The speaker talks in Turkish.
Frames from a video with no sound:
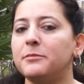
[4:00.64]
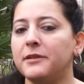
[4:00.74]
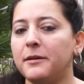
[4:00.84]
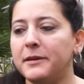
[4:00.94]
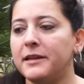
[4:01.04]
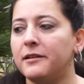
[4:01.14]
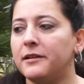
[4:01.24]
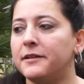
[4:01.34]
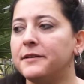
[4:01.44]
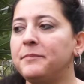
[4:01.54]
yapılan
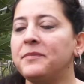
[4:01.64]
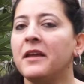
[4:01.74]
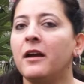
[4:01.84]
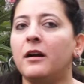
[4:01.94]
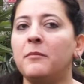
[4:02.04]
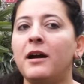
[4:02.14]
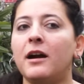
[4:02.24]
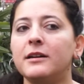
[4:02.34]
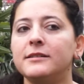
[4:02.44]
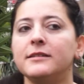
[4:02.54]
binalardı. Ama
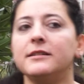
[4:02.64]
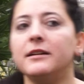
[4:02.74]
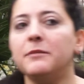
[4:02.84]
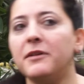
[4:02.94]
artık e,